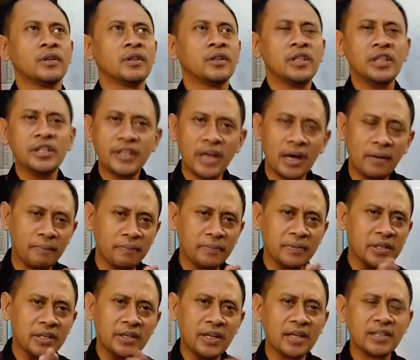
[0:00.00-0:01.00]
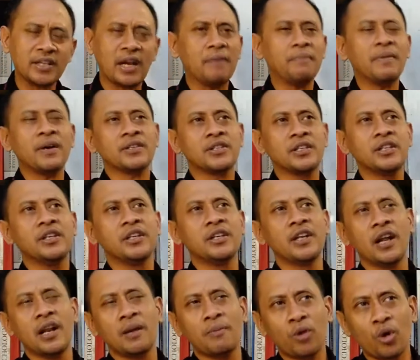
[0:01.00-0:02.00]
tidak tidak sama sih di
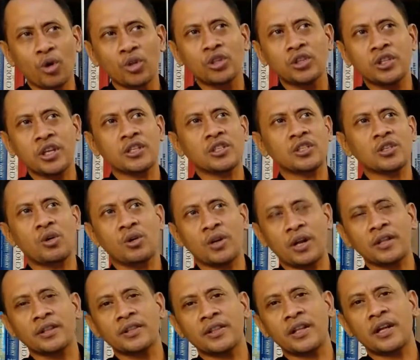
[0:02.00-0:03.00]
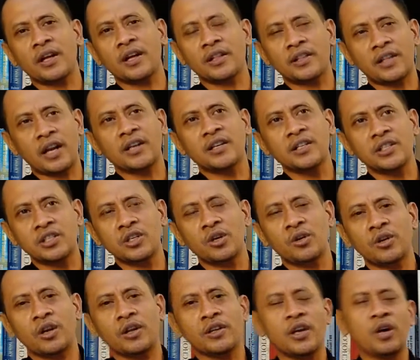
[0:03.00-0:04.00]
dalam konteks orang eh, tradisi
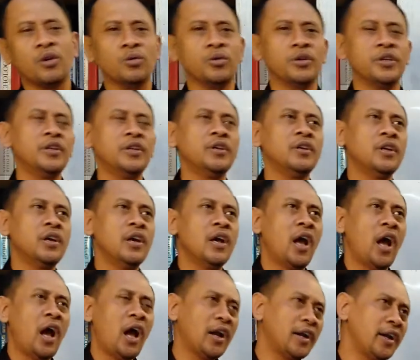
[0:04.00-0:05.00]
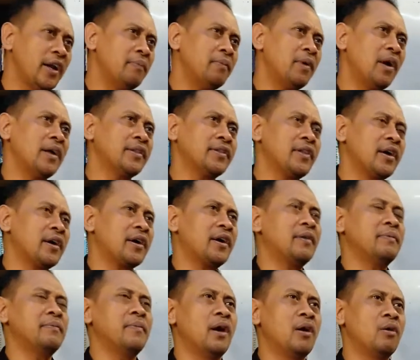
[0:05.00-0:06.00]
orang Yahudi ada yang
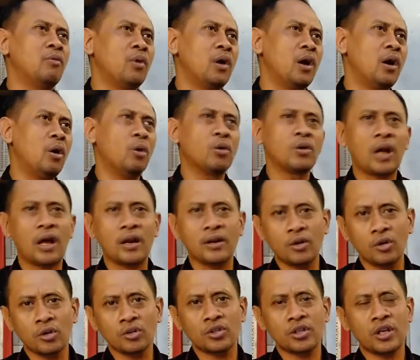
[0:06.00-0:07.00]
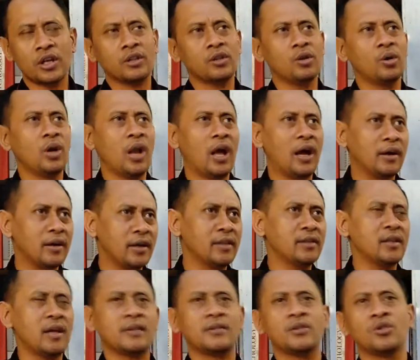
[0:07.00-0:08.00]
mengatakan bahwa Uranus atau
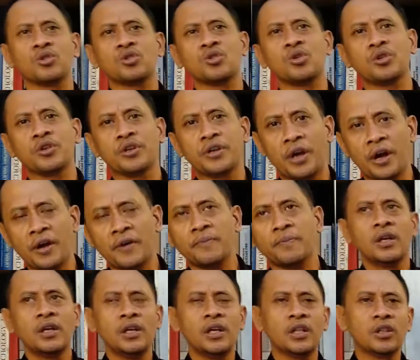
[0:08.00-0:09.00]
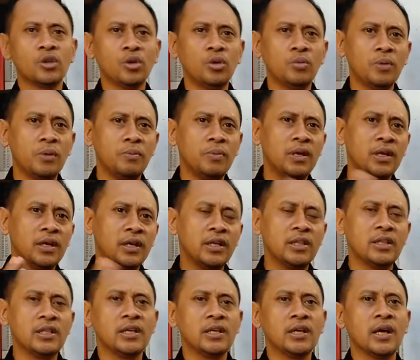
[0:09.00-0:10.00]
langit atau surga itu
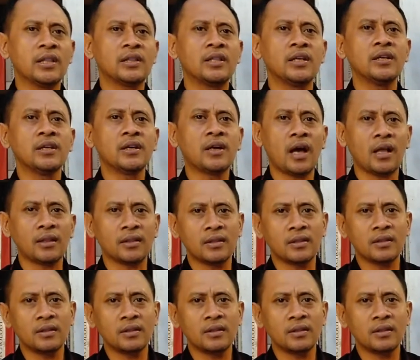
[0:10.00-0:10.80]
memiliki tiga tingkat.